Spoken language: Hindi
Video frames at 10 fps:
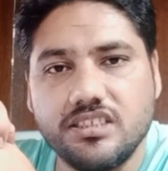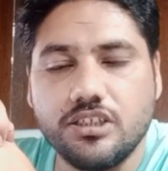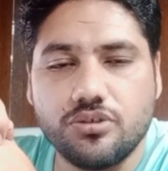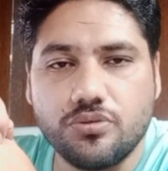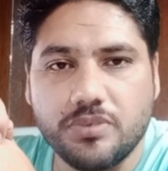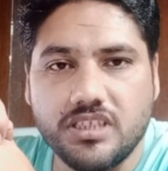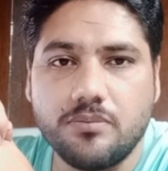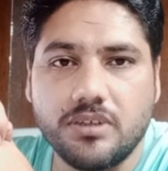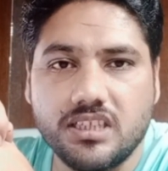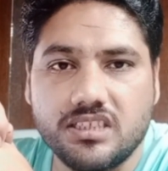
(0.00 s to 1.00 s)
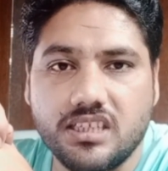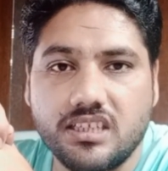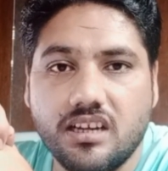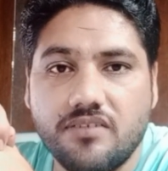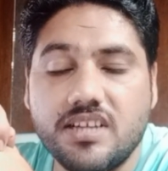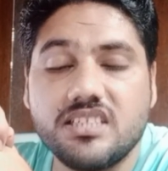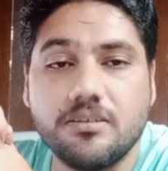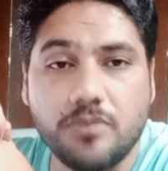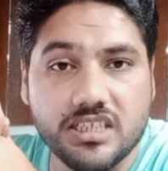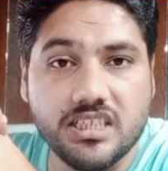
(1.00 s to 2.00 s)
ये तो फिर ही पता चलेगा वैसे
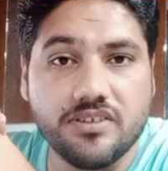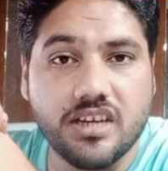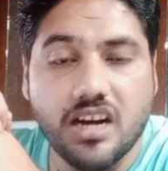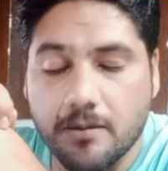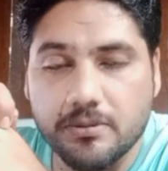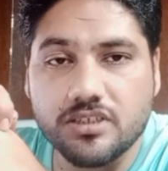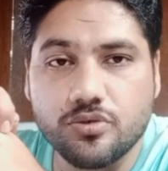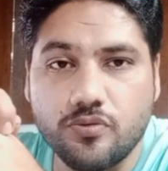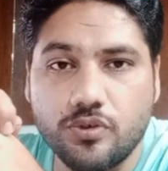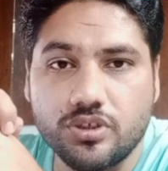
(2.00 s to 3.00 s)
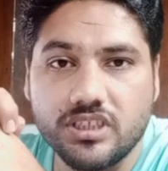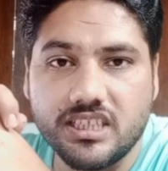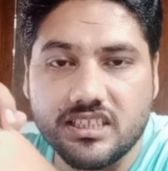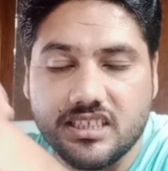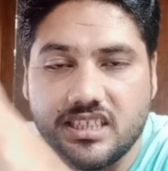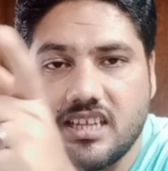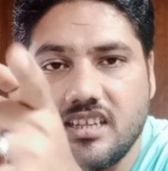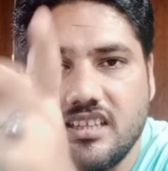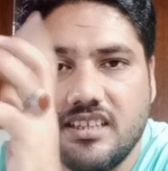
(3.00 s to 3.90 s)
बाई द वे आप किसको वोट दे रहे हैं